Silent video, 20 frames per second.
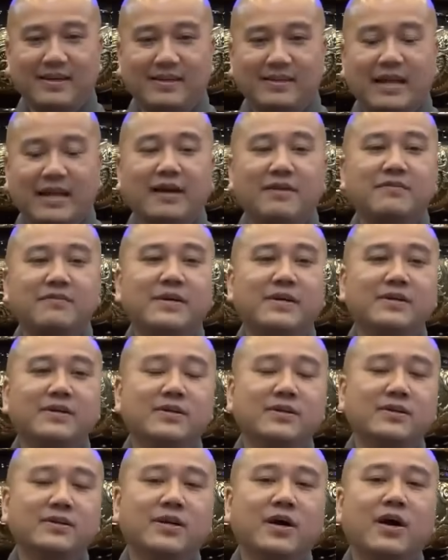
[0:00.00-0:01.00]
Tại vì
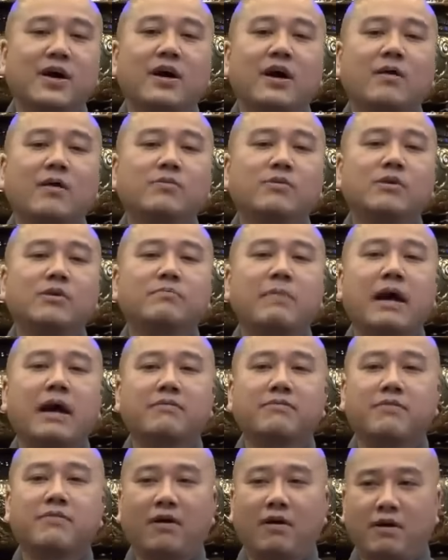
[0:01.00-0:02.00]
người đó không có bạc
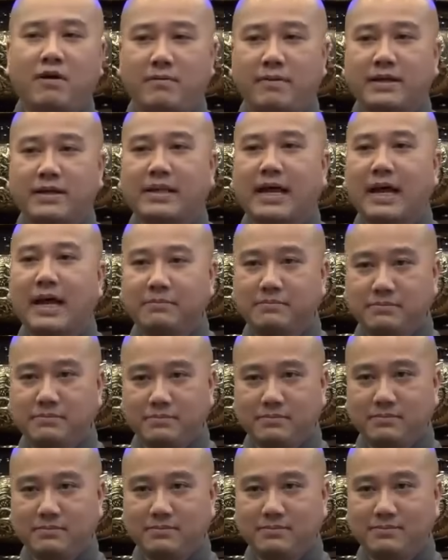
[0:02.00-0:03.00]
phò bà Tám,
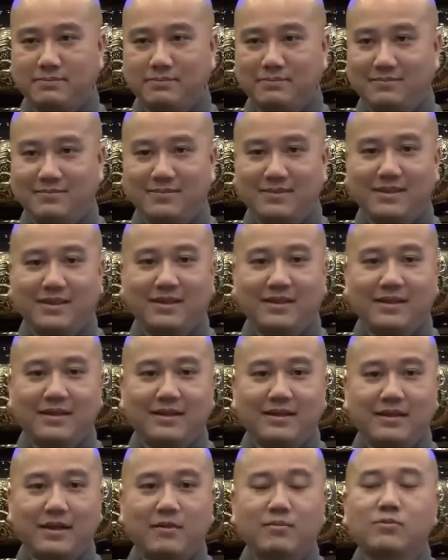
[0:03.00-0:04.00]

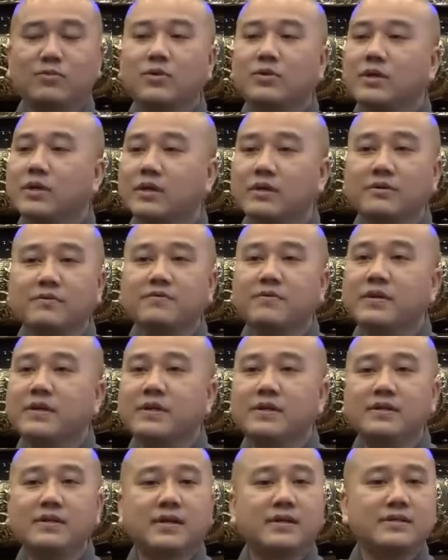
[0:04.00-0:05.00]
không có thị
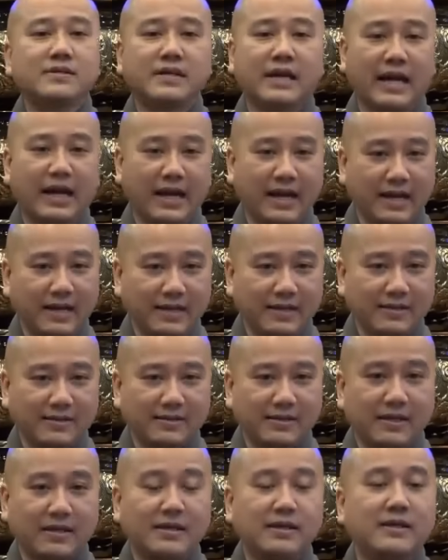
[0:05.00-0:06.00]
phi nhân ngã,
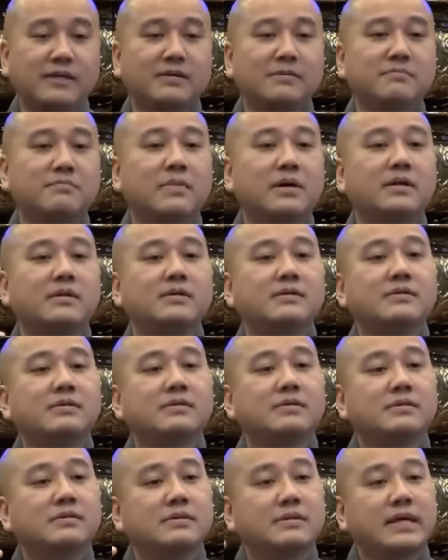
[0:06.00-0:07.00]
thì mình
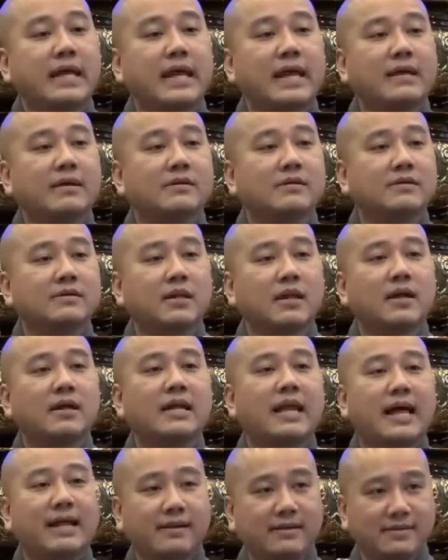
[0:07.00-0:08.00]
nghe được lời
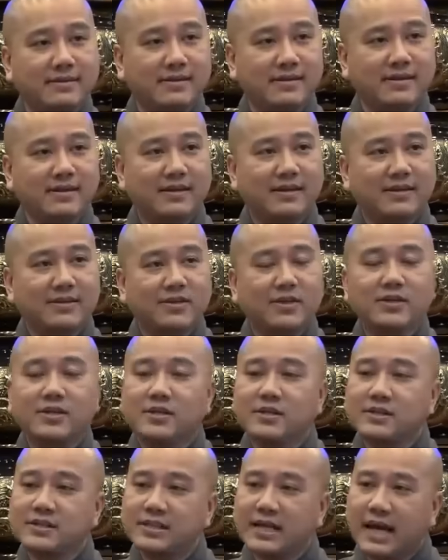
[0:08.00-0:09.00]
lành. Cho
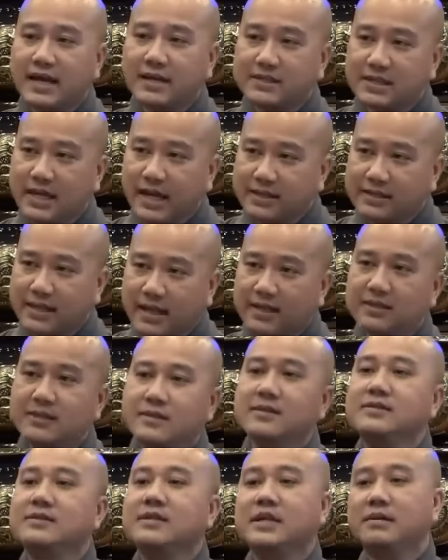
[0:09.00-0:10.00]
nên sát sát thanh
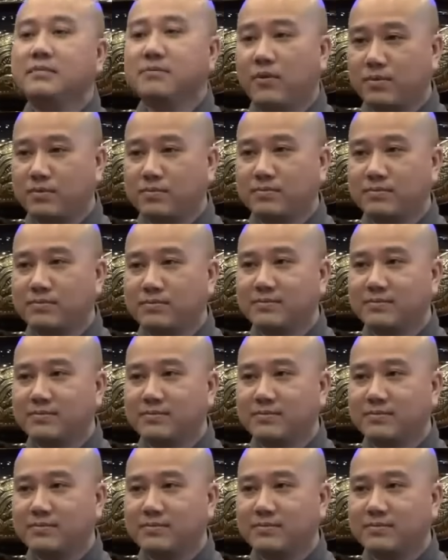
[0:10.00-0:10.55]
ư nhĩ mục,